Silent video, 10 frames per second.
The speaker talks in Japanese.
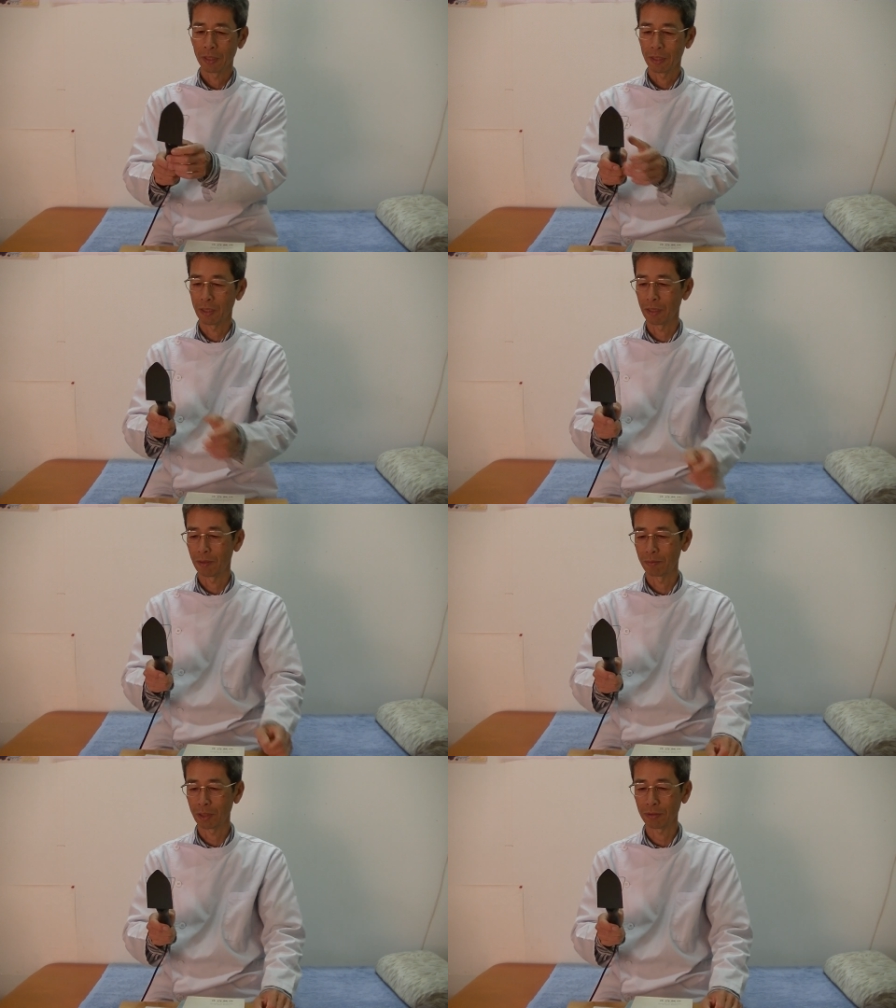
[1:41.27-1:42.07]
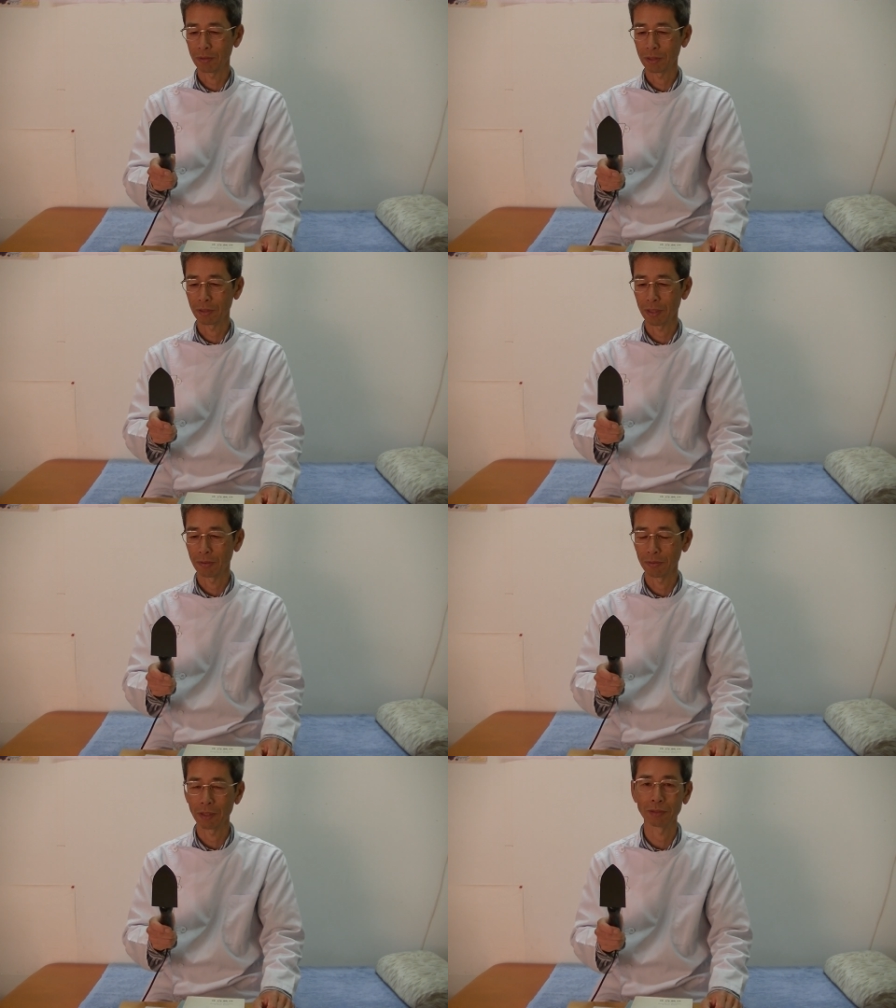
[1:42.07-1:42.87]
えー、昔私があ
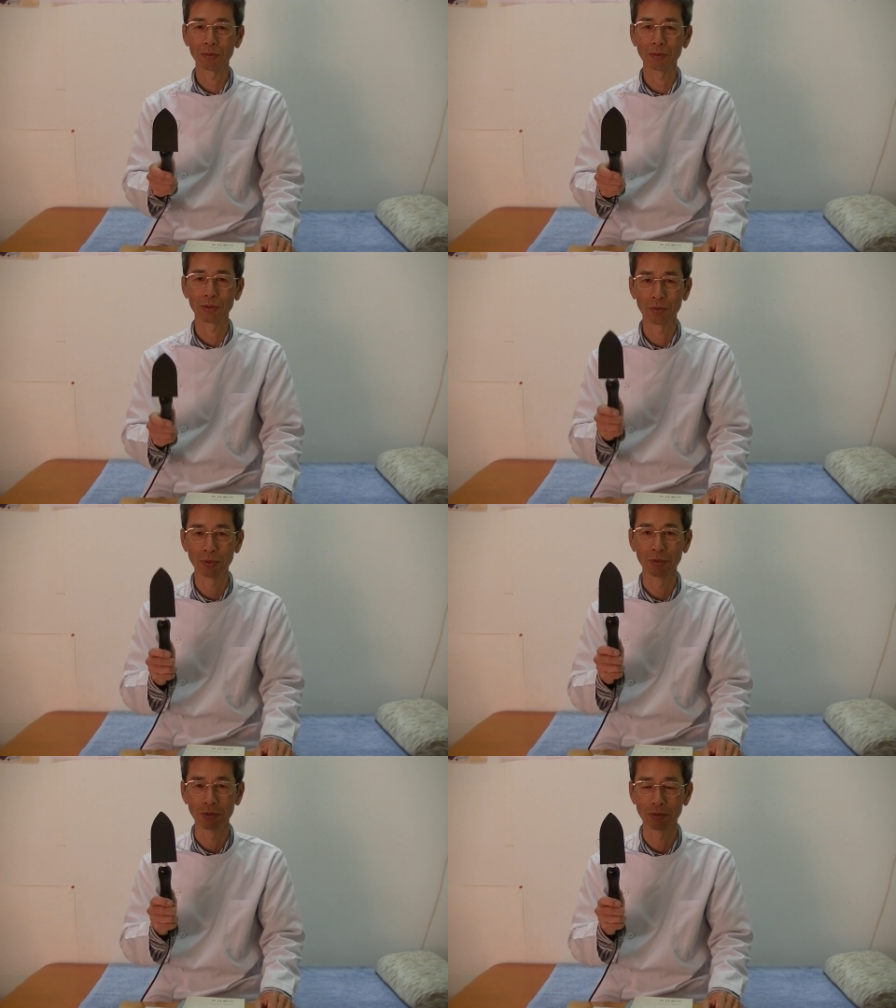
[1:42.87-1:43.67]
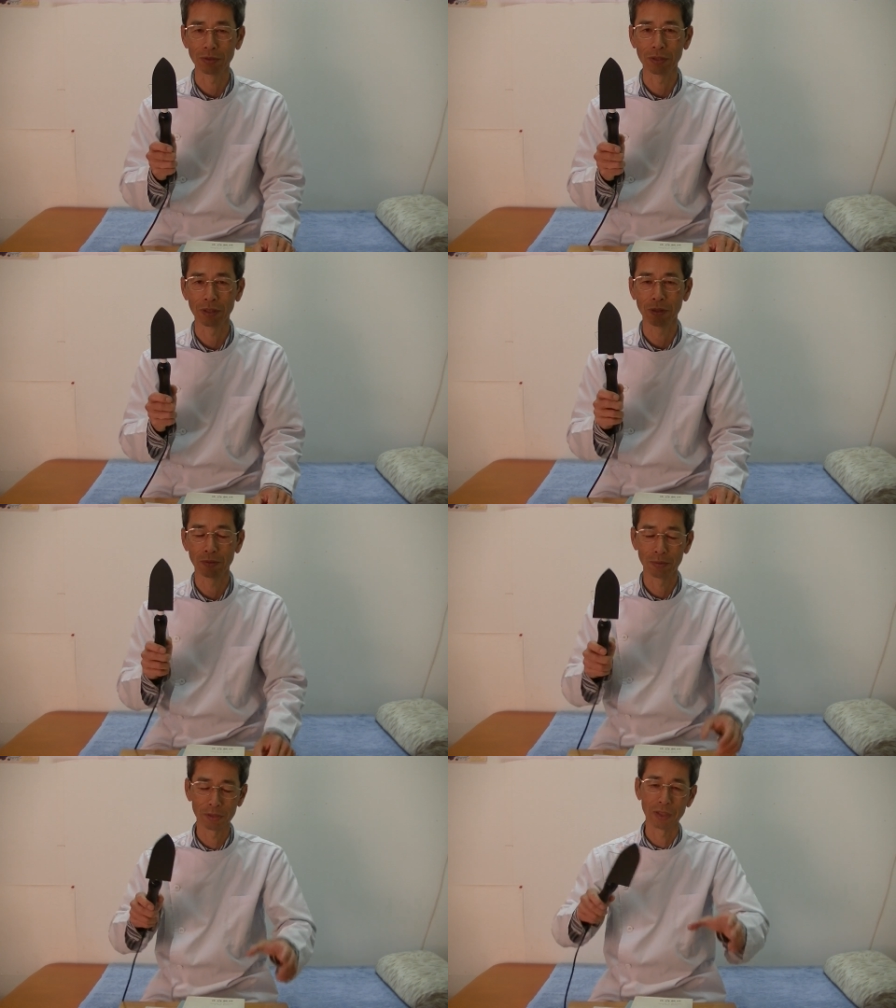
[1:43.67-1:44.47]
のラジコンの飛行機を作ってた
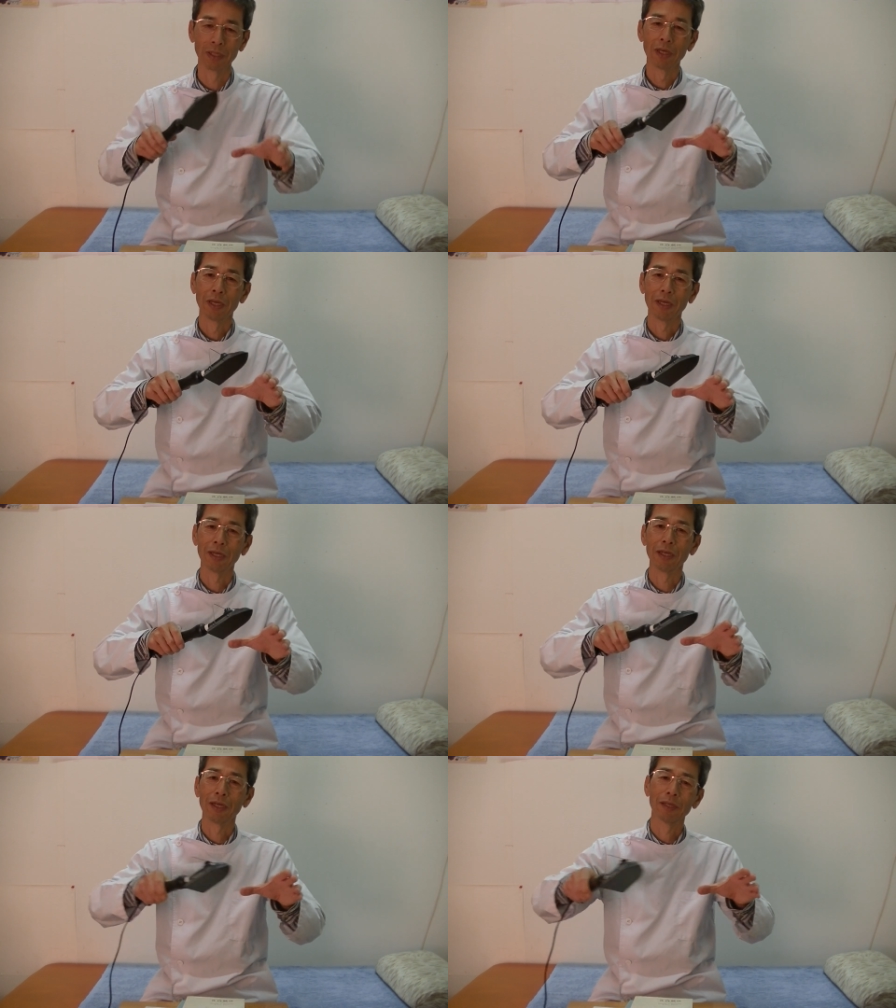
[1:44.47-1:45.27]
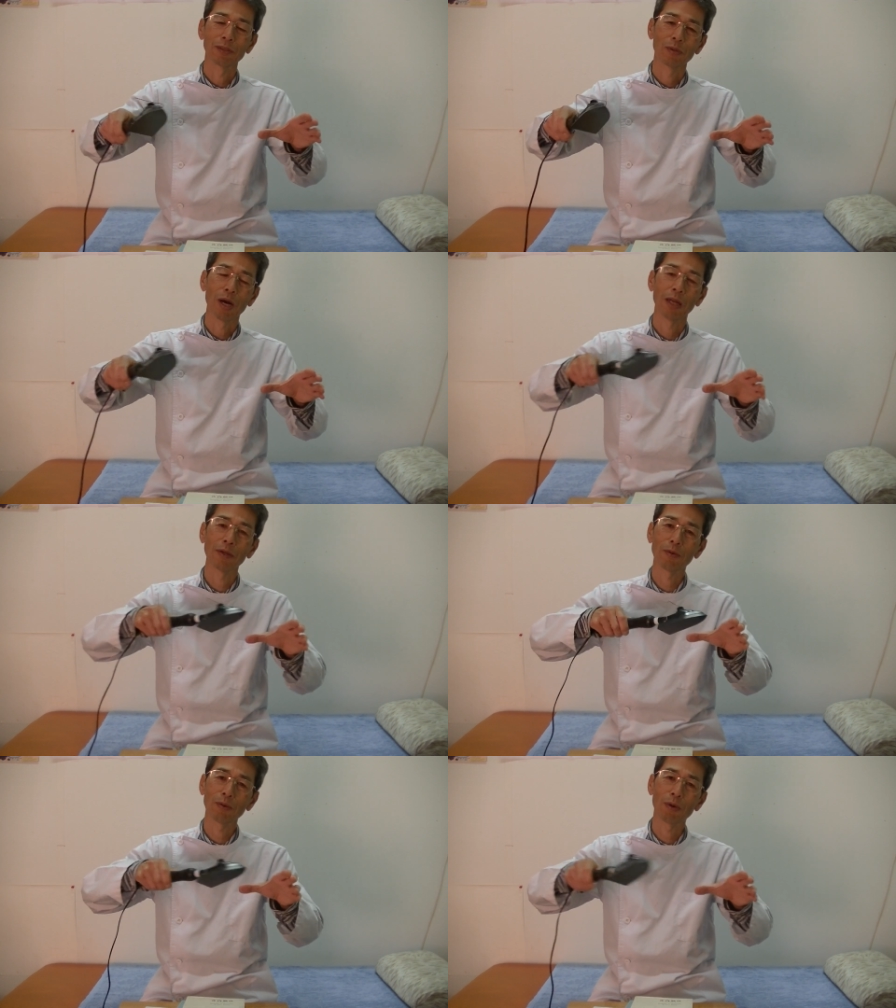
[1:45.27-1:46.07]
頃に、えー、その
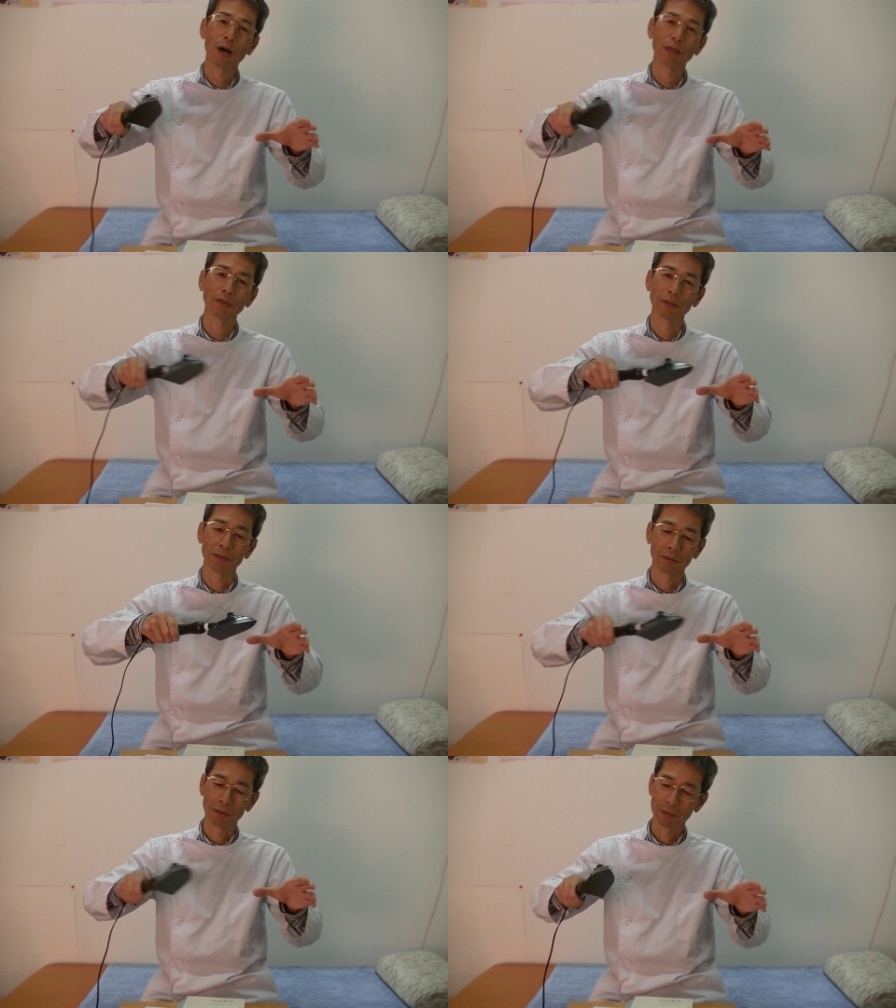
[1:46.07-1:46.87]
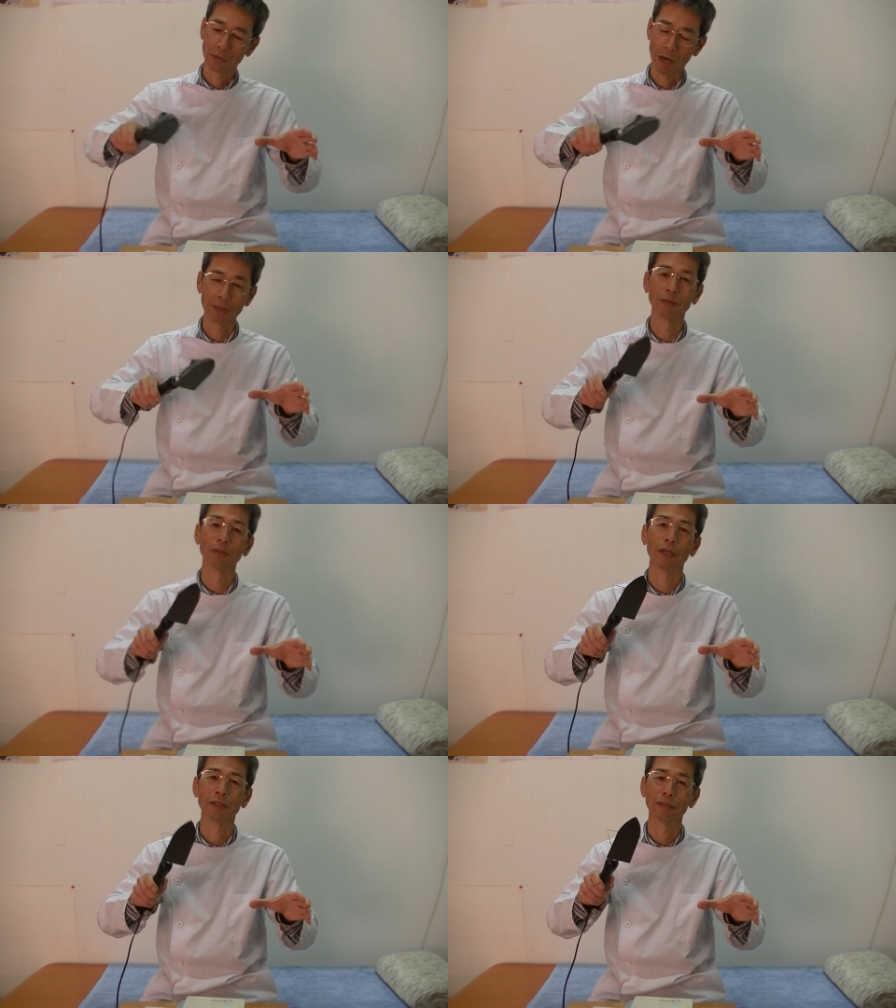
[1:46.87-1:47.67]
羽をこう張る
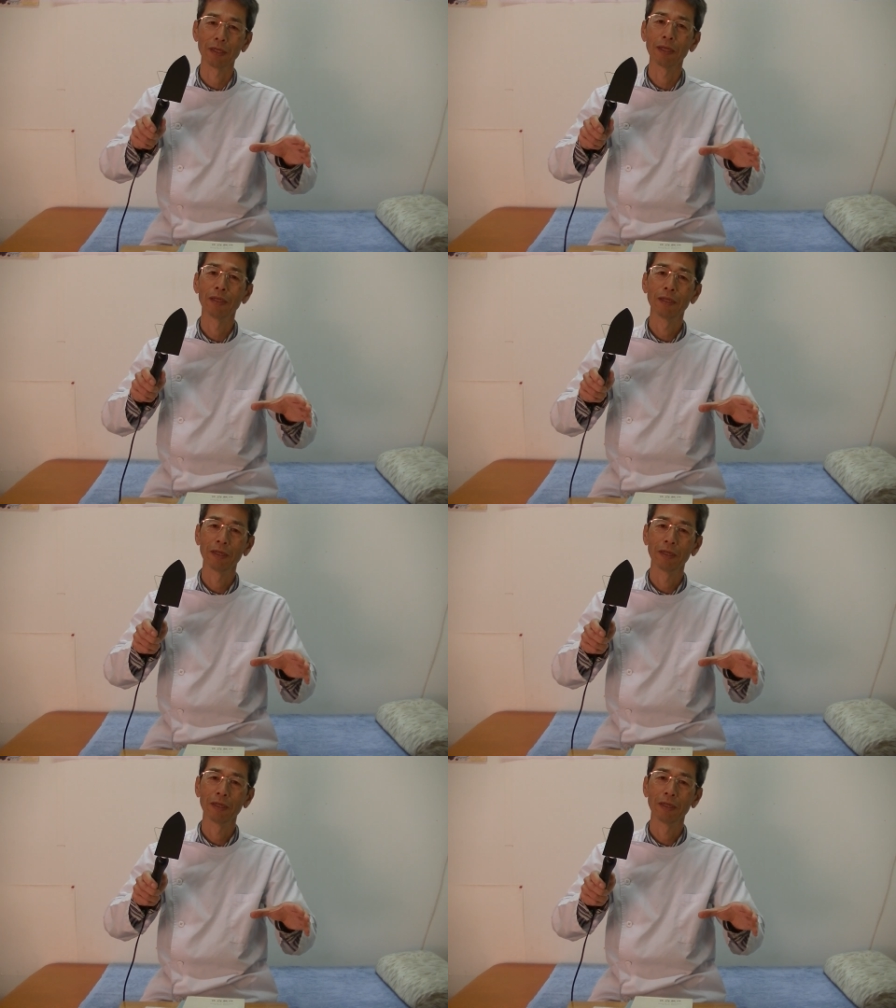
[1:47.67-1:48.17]
アイロンなんですね、